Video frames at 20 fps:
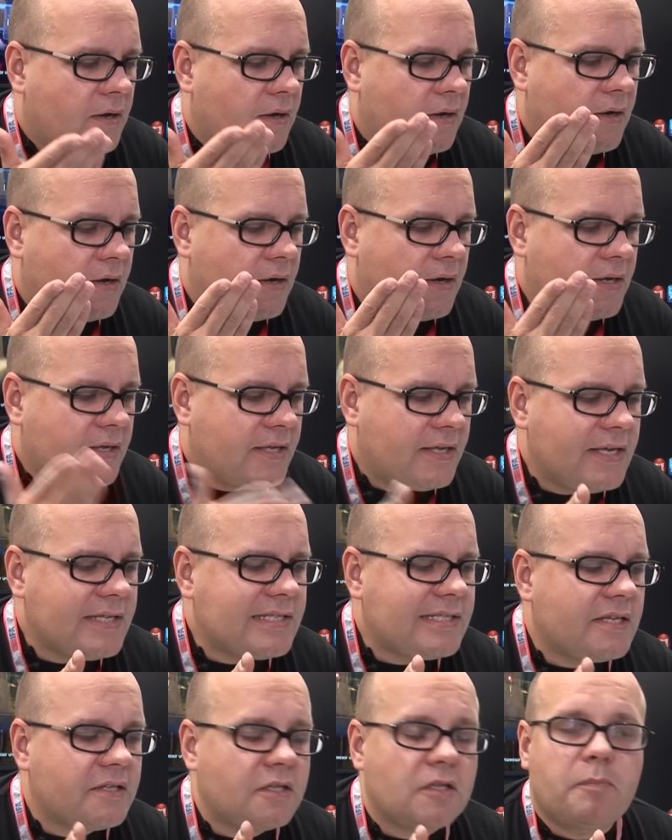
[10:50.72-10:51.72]
А,
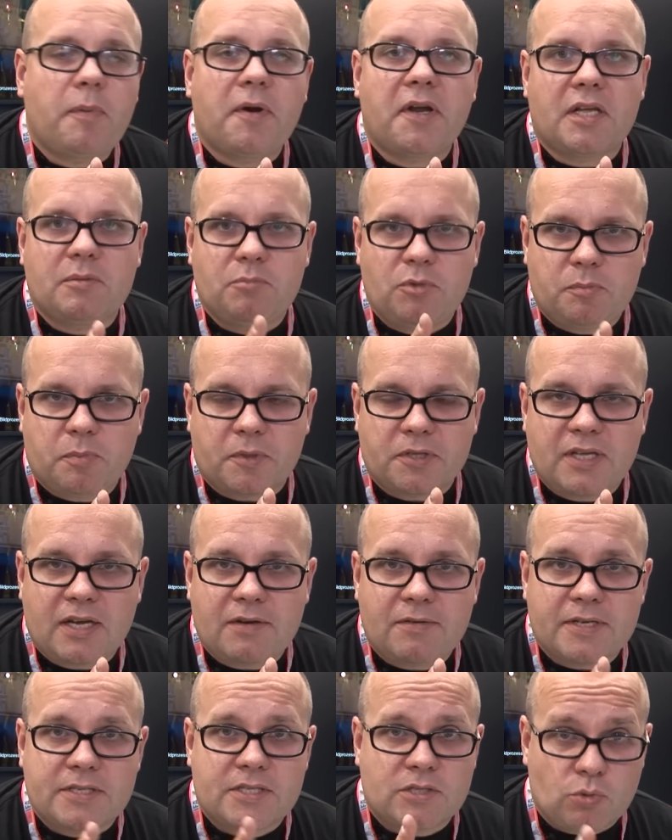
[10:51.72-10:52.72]
если этот аппарат будет
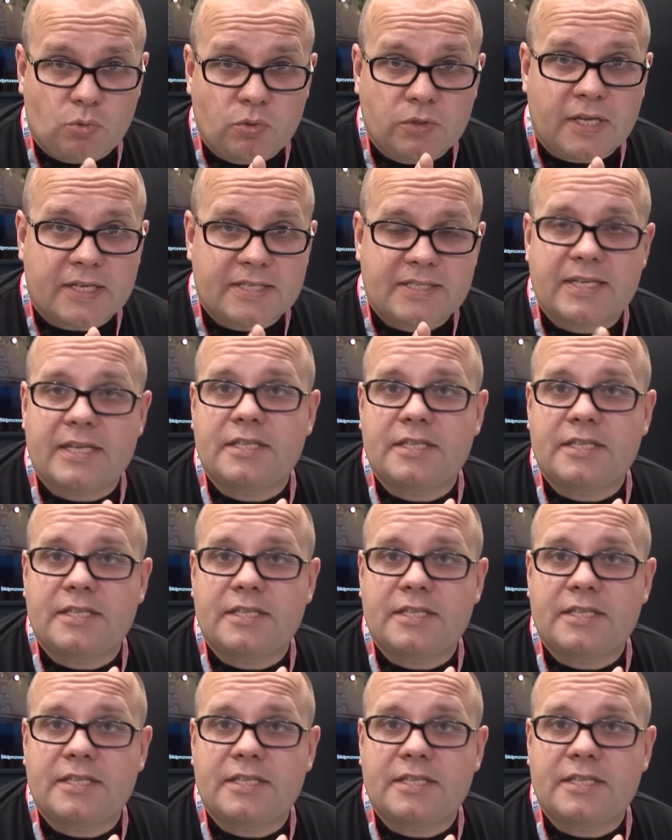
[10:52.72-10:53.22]
продаваться у нас